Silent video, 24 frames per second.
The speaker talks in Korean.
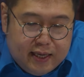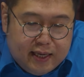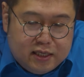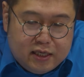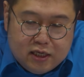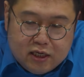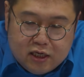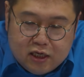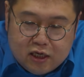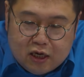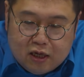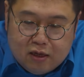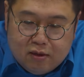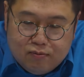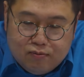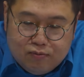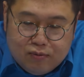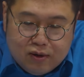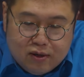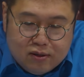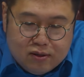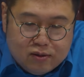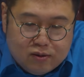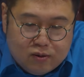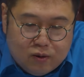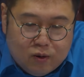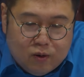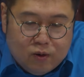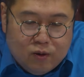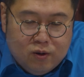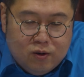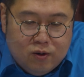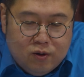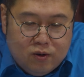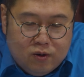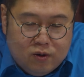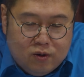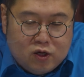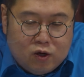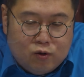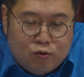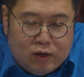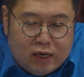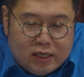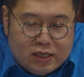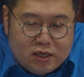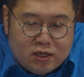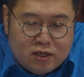08069-7000번으로
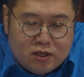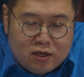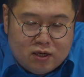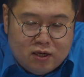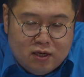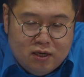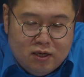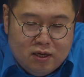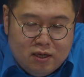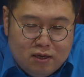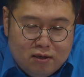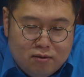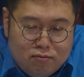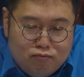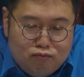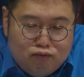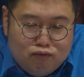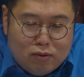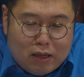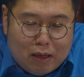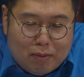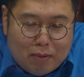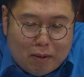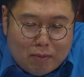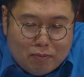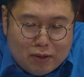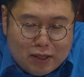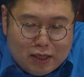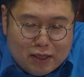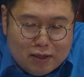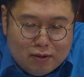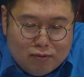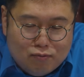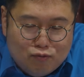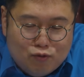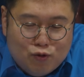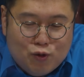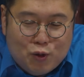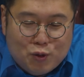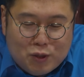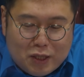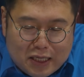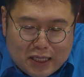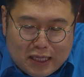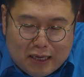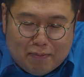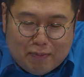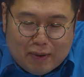전화하셔서 부담 없는 무료
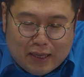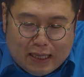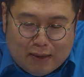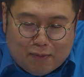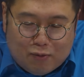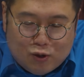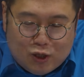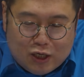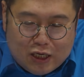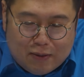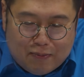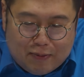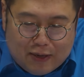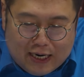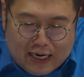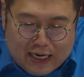상담 받아보시기